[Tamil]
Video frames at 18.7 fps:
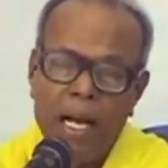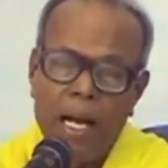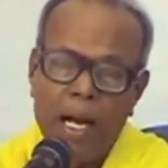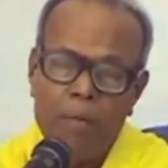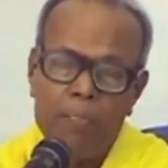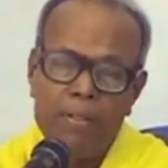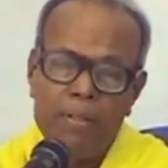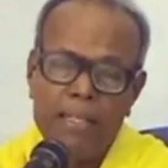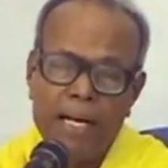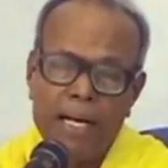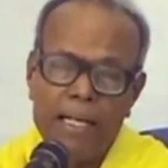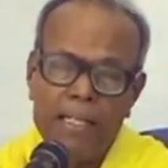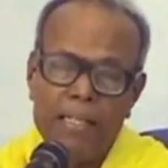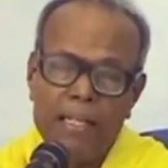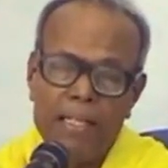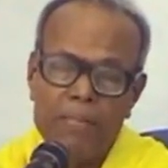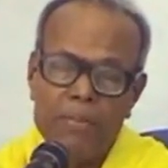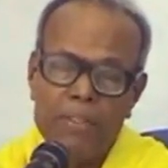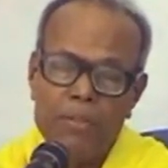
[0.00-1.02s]
அப்போ அந்த
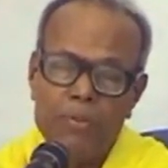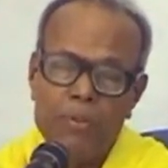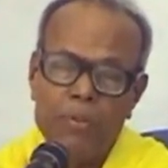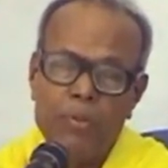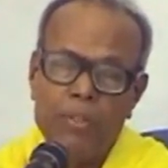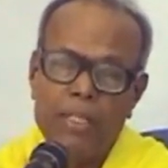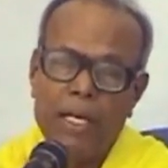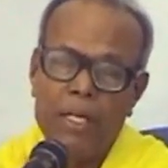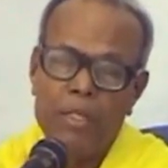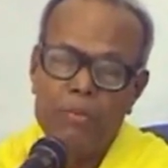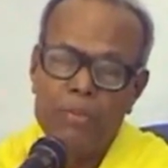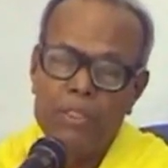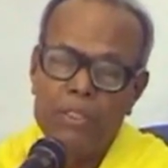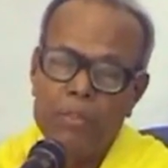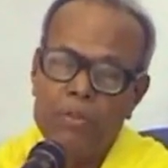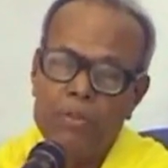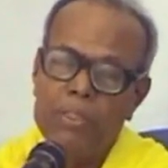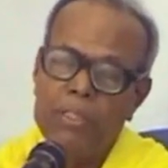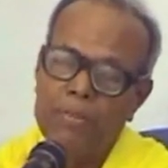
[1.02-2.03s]
அன்னதானம் செய்வதற்குரிய அறிவு
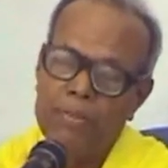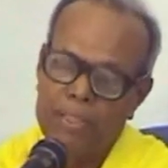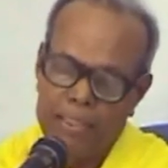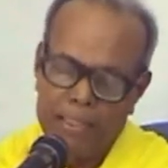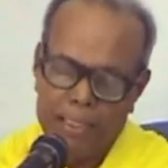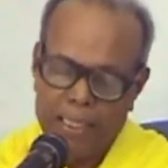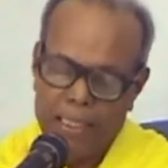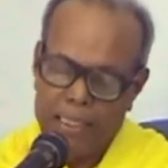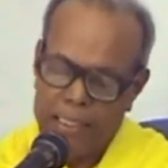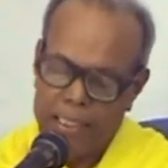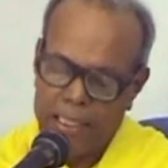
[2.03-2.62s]
தருவதும் அவர்கள் தான்